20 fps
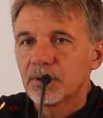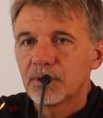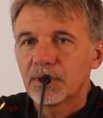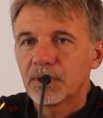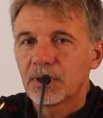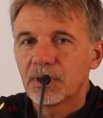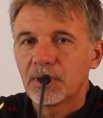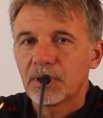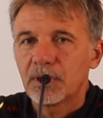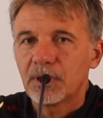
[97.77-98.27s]

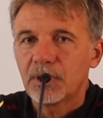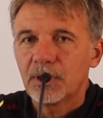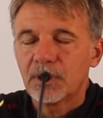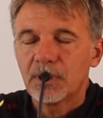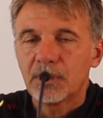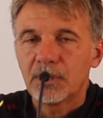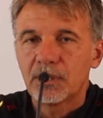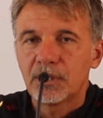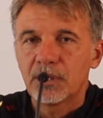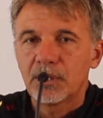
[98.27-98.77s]

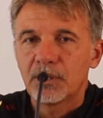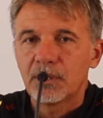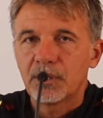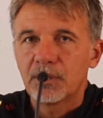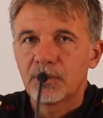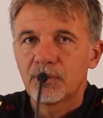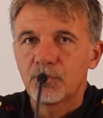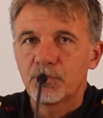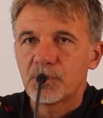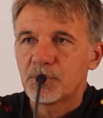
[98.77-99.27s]
eh,
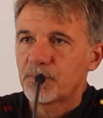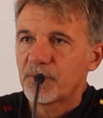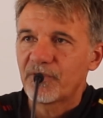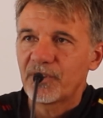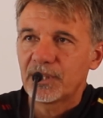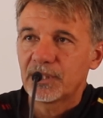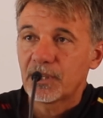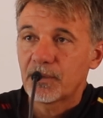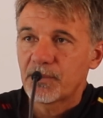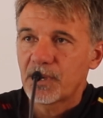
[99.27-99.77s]
non mi
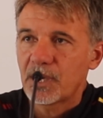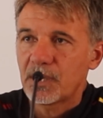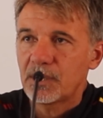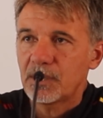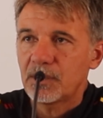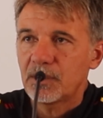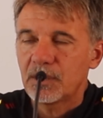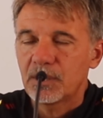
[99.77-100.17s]
spaventa mai,